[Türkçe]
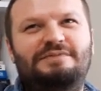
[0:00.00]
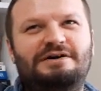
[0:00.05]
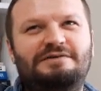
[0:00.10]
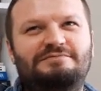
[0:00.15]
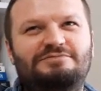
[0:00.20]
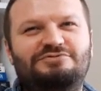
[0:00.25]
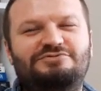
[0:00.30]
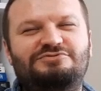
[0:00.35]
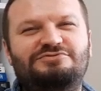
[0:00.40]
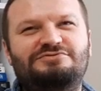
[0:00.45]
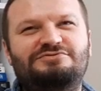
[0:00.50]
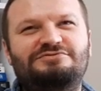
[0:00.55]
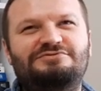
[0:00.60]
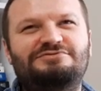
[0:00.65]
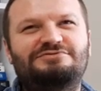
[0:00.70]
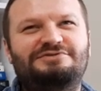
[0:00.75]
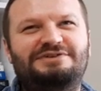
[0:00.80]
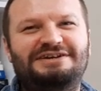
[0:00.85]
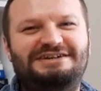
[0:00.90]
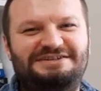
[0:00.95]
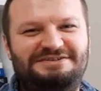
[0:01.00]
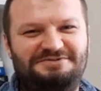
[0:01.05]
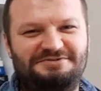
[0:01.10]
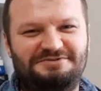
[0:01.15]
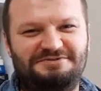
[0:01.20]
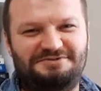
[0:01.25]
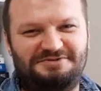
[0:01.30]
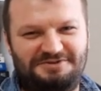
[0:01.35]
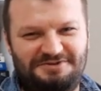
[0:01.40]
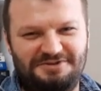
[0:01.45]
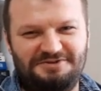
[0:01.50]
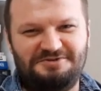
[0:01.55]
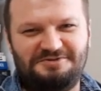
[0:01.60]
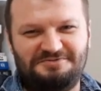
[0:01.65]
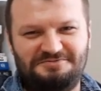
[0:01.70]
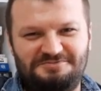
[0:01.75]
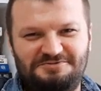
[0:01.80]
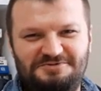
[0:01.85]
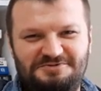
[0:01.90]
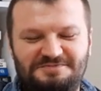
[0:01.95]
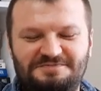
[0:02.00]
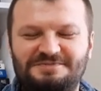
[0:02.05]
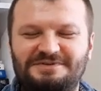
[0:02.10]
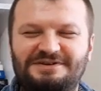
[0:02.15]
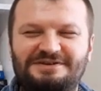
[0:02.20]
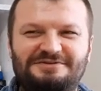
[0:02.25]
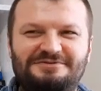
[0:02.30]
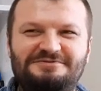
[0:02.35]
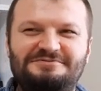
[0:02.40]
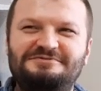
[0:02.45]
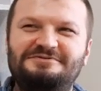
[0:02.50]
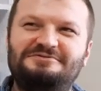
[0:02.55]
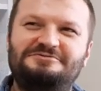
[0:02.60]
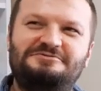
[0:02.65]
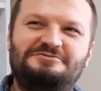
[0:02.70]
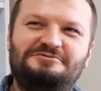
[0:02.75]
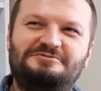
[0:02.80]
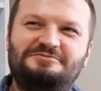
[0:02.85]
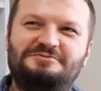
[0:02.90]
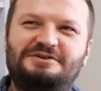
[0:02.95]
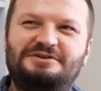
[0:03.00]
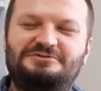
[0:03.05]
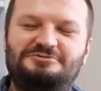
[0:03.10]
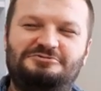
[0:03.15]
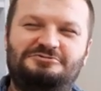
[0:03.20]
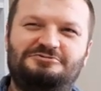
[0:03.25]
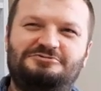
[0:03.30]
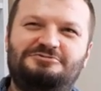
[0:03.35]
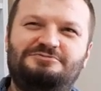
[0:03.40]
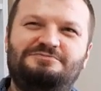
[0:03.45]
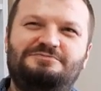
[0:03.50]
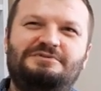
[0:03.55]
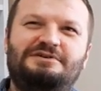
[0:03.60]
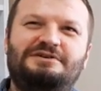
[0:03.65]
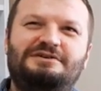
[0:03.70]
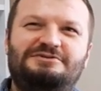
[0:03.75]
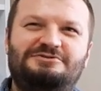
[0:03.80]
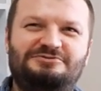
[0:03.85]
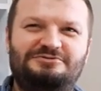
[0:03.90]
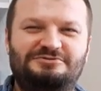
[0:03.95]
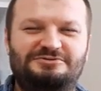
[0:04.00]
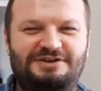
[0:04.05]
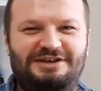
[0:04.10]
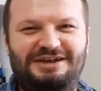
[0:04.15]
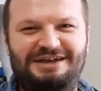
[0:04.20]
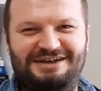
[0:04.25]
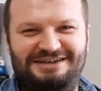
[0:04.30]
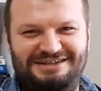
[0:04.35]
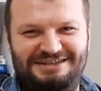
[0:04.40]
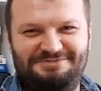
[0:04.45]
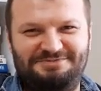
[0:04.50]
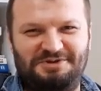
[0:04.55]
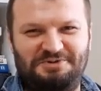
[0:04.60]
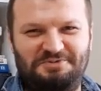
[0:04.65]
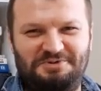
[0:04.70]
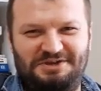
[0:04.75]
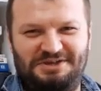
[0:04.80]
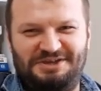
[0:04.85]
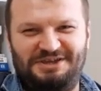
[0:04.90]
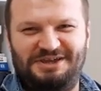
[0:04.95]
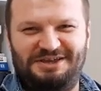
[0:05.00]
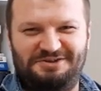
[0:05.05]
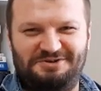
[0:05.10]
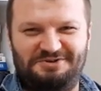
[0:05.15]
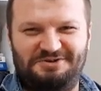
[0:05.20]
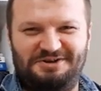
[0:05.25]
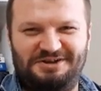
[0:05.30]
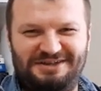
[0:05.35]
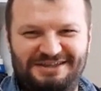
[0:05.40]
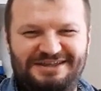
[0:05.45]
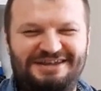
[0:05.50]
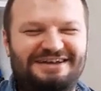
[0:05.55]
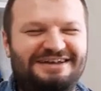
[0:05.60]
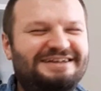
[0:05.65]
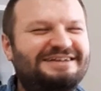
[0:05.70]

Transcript: Ben bu soruyu ekşi sözlükte görmüştüm de ondan sonra biraz düşündüm. Sonra da yazdım tabii ki gene oraya da.